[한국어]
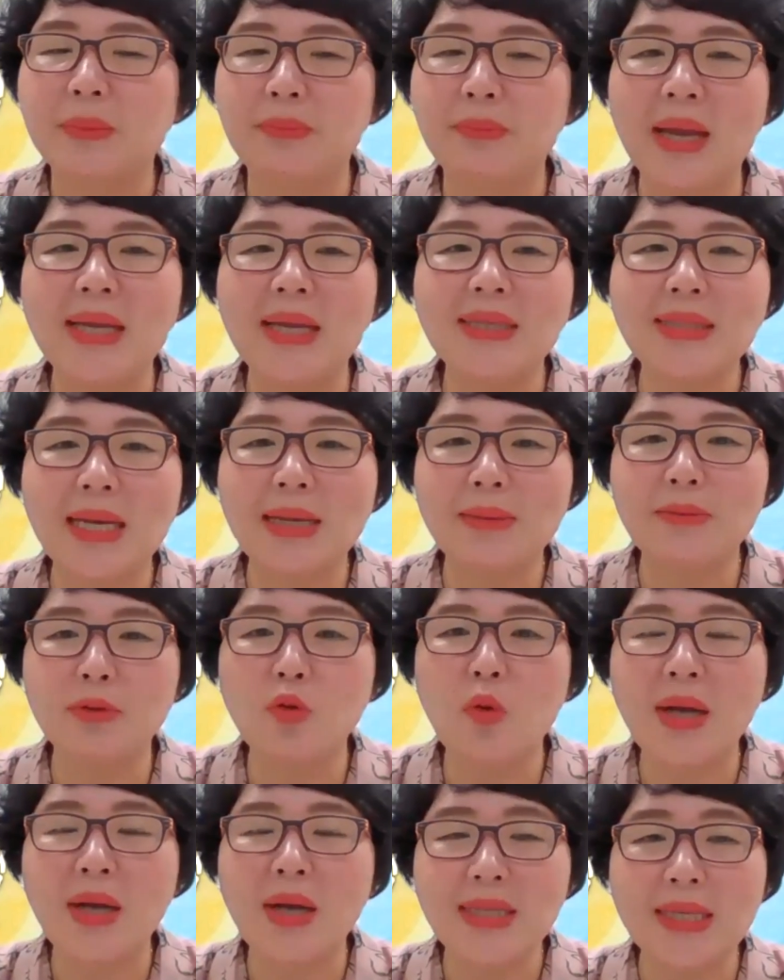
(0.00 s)
파인자임은 뭐
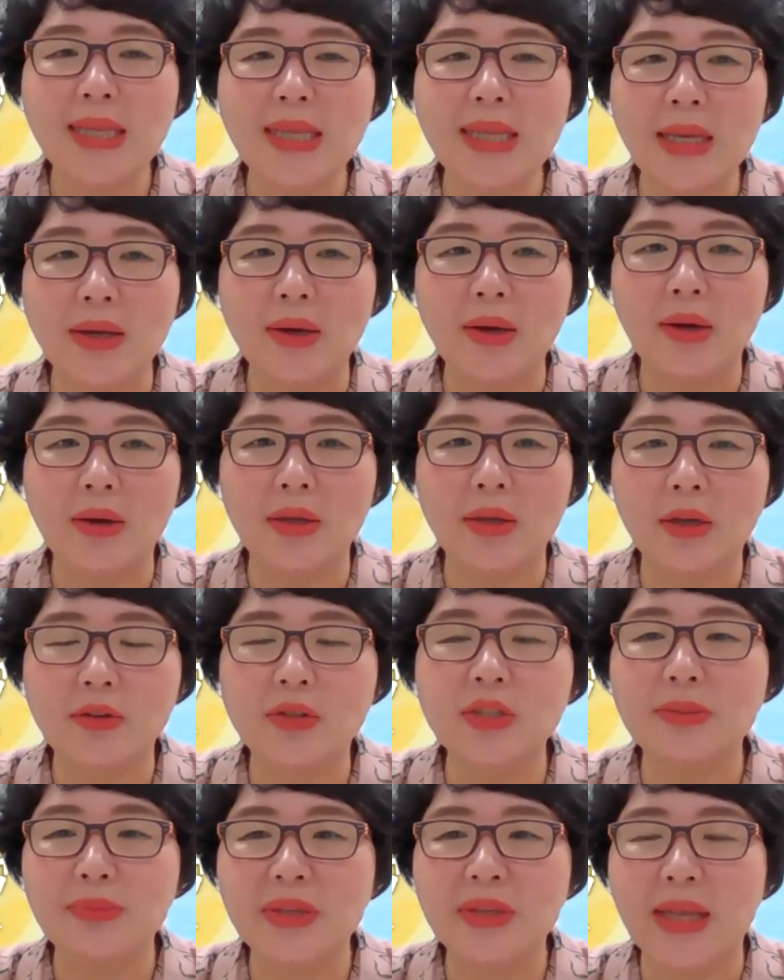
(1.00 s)
소화제인데요. 이거
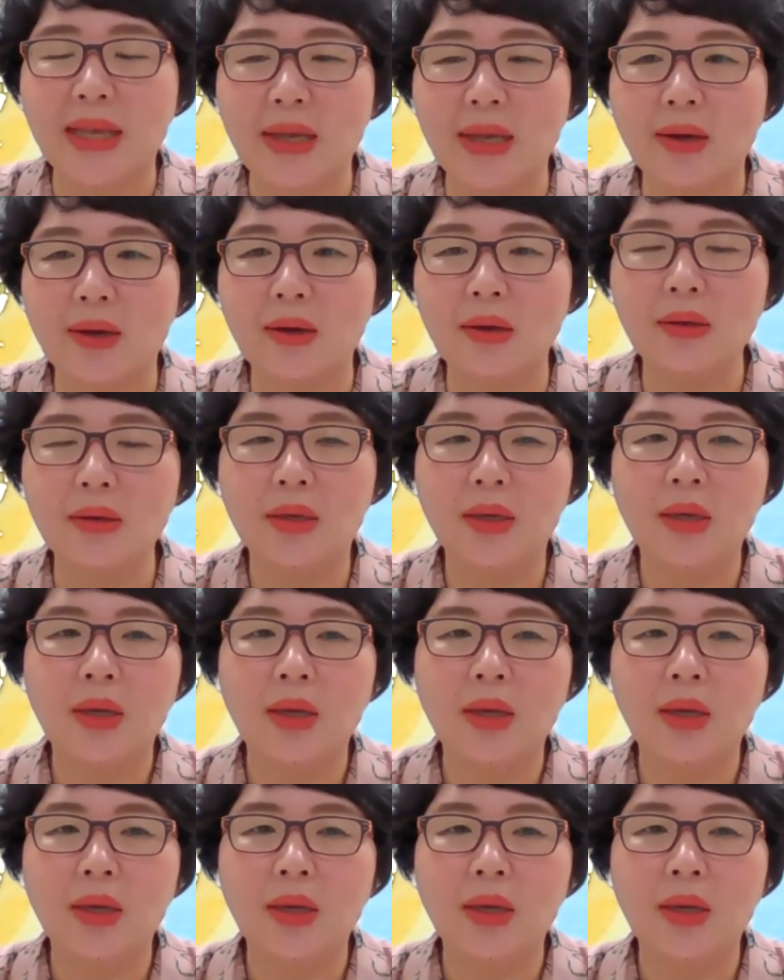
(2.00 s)
드시면 돼요.